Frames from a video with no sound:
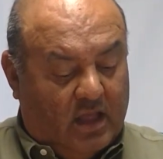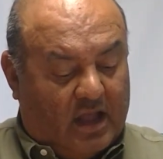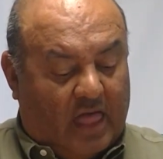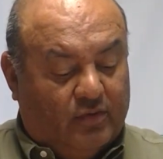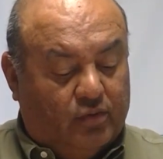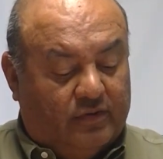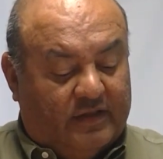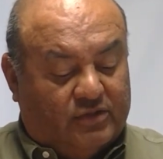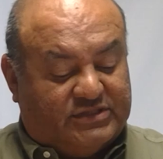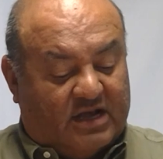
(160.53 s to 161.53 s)
Cada uno
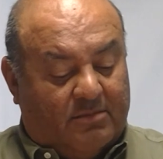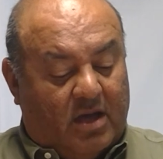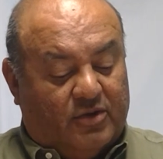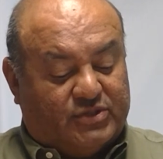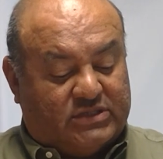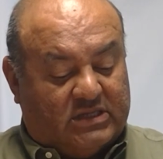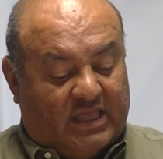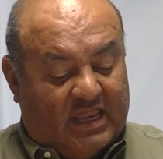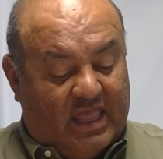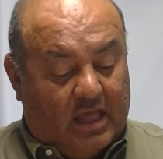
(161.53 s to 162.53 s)
de los hermanos
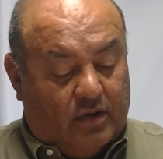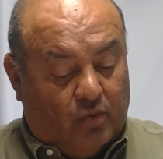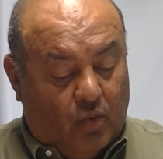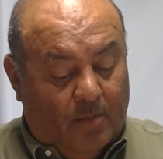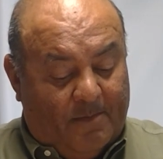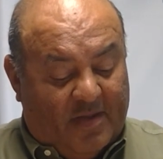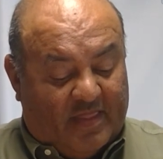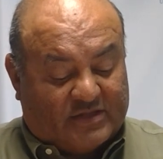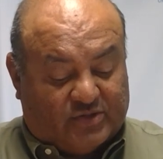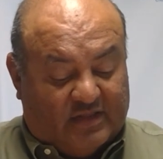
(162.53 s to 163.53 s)
querían un
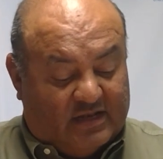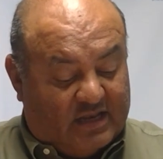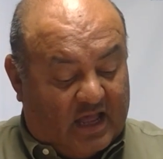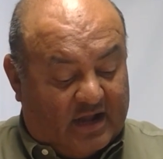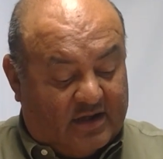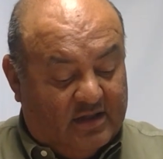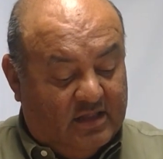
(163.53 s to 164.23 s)
pedazo del dar.